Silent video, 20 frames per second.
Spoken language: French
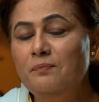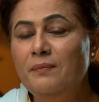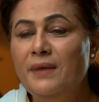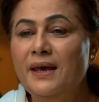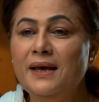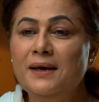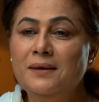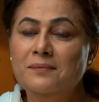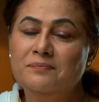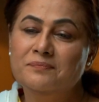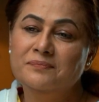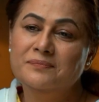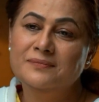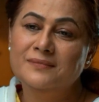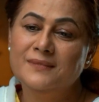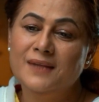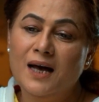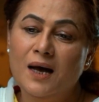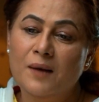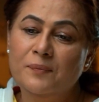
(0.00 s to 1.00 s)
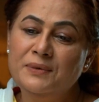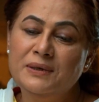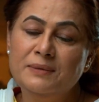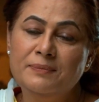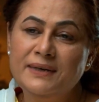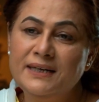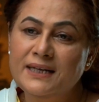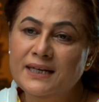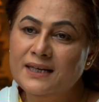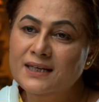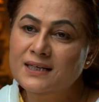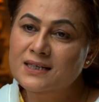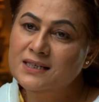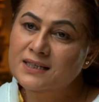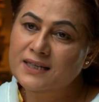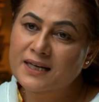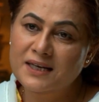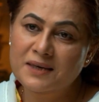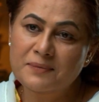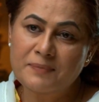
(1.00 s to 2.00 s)
Je suis venue pour parler de la
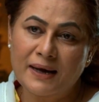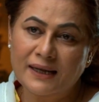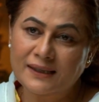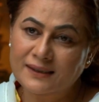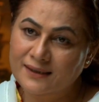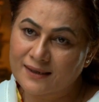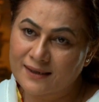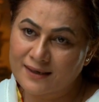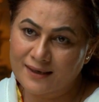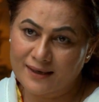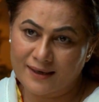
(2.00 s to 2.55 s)
proposition de